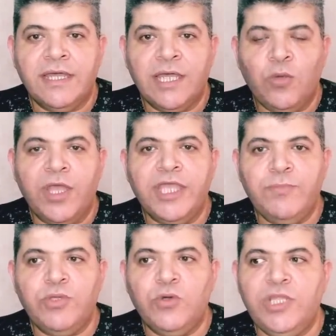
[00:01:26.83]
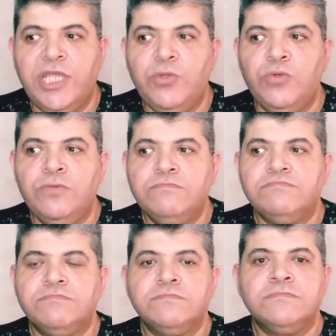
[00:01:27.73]
الواقع بيقول انه
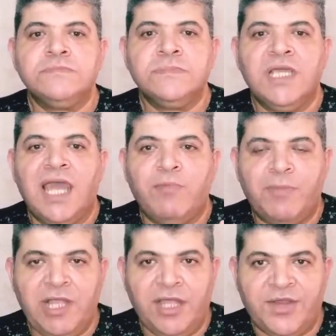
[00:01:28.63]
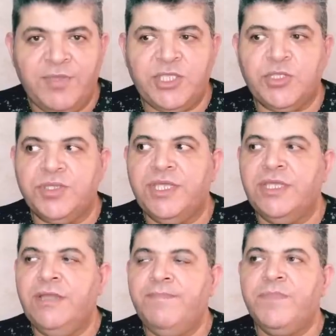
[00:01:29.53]
المملكه العربيه
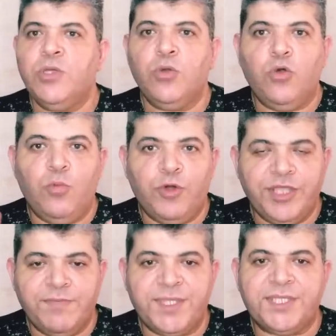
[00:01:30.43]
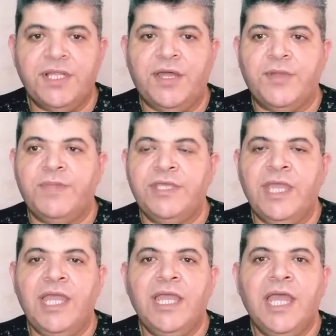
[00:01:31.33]
السعوديه جمهوريه مصر
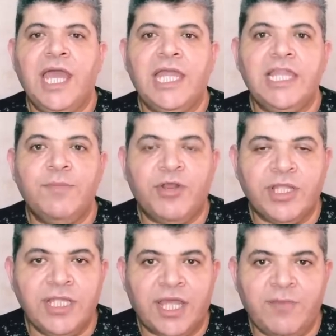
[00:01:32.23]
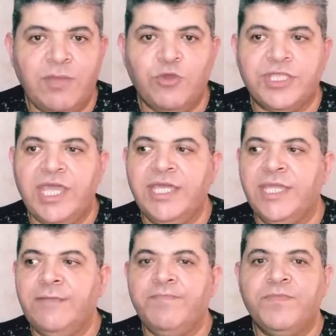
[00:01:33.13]
العربيه الامارات العربيه
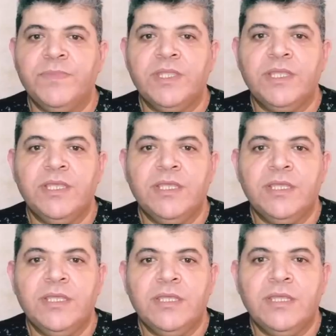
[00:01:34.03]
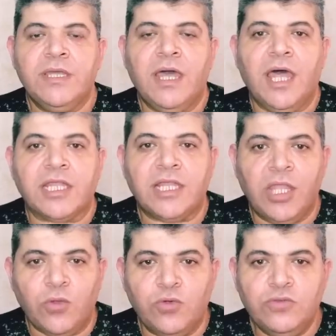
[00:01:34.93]
المتحده
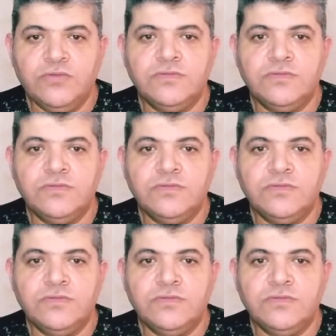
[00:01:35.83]
اطلقوا